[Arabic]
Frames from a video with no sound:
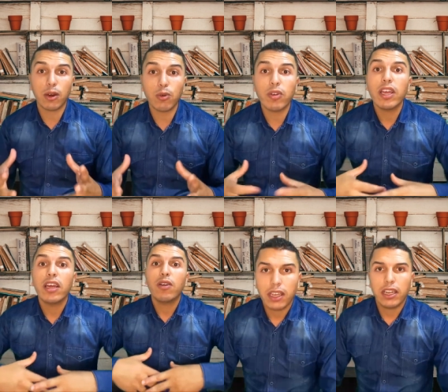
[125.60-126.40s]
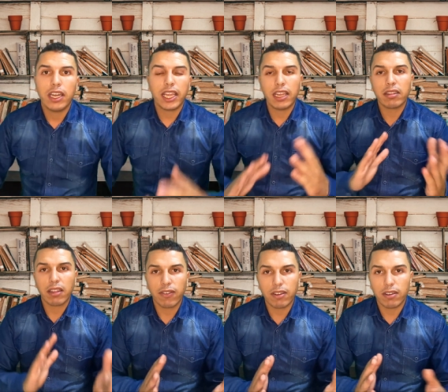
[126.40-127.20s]
الخوف لان كاين
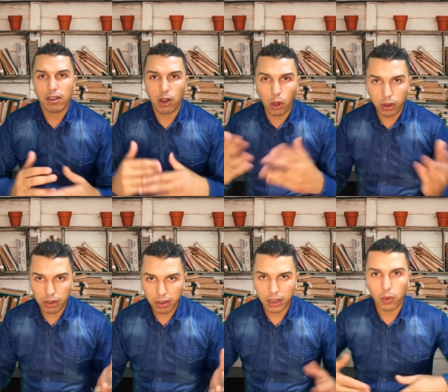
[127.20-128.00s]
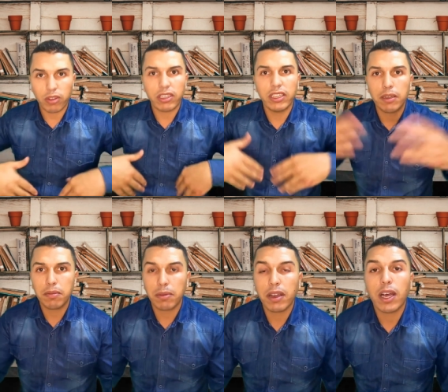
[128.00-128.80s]
الطفل الحر اللي هو
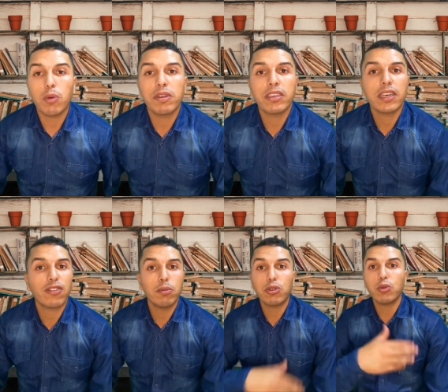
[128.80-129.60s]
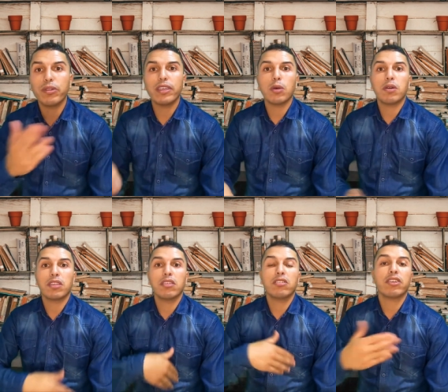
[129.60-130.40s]
تيدير ما بغا وما تيعرفش المسؤوليه
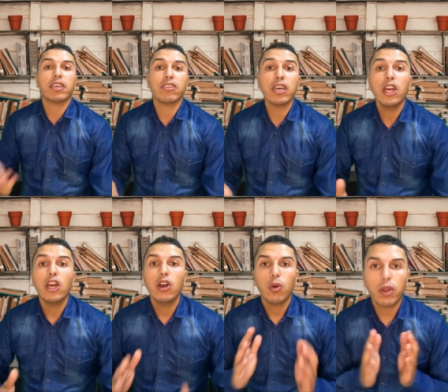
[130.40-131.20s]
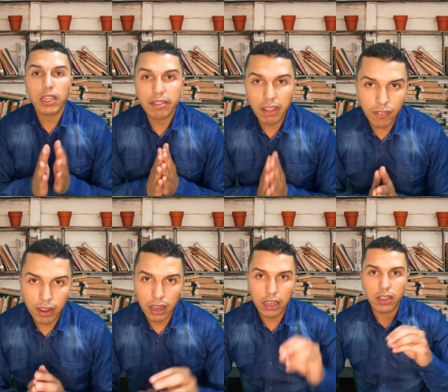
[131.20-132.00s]
وما تيدير حتى شي حاجه وكاين
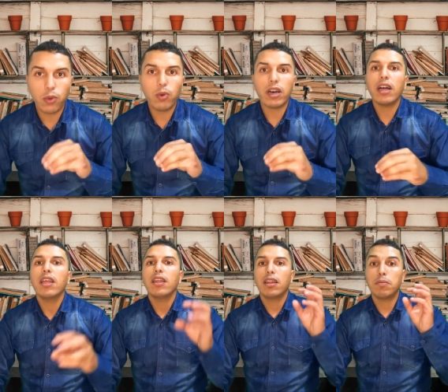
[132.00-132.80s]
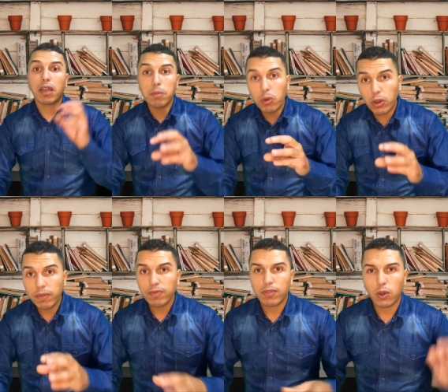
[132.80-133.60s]
الطفل اللي هو
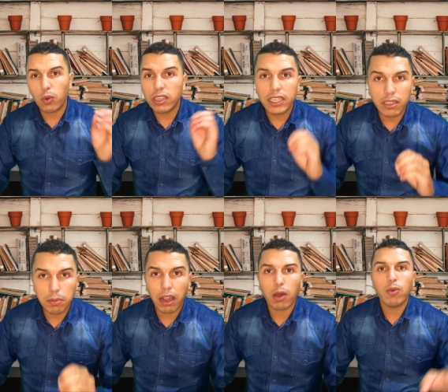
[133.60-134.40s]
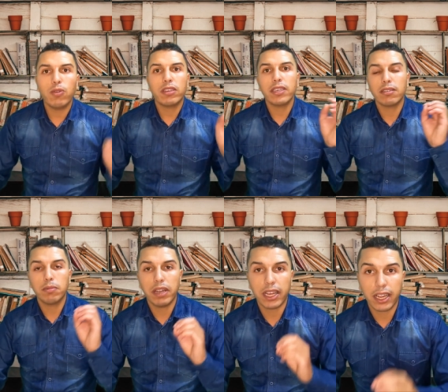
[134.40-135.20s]
المقموع هو اللي تيحس بالخوف اللي
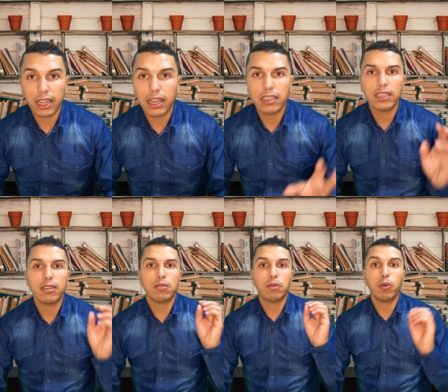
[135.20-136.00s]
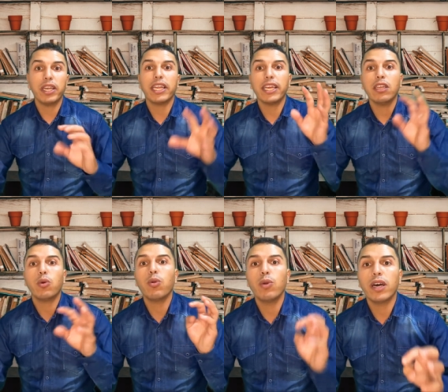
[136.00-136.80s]
تيحس بالحقره اللي تيحس ب... ولكن
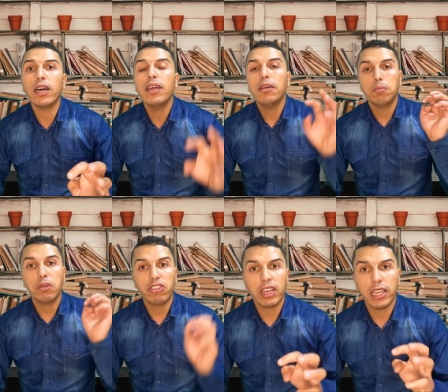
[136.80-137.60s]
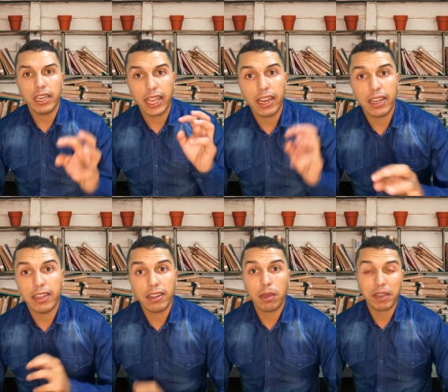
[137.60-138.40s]
هذه كلها مشاعر
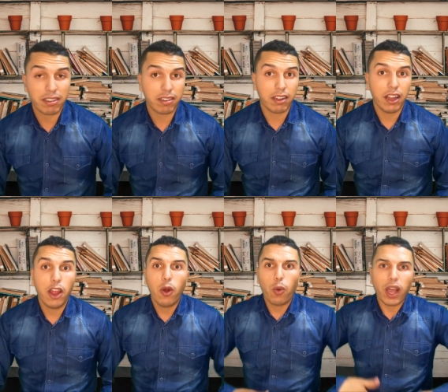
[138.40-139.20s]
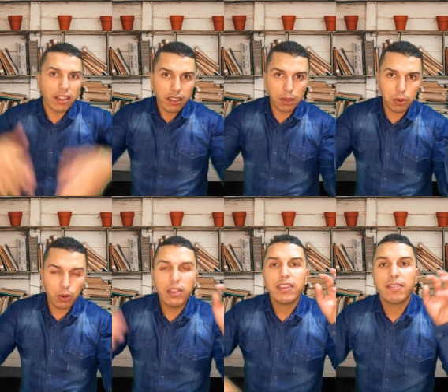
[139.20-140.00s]
كاينه عندنا مخزنة واخا
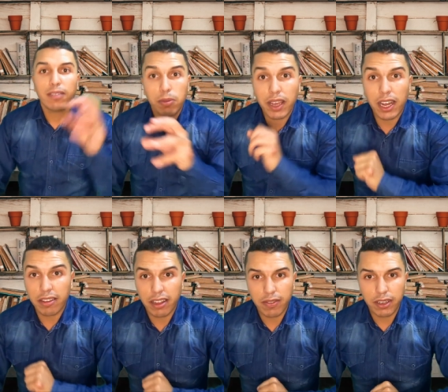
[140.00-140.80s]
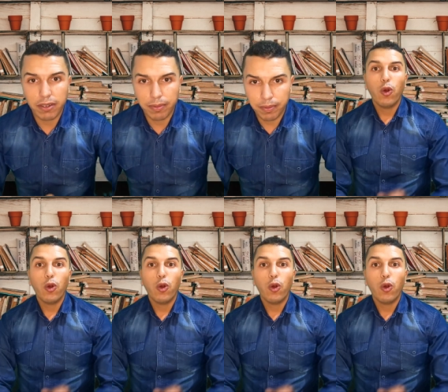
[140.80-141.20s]
تنكبروا تتبقى لاصقه فينا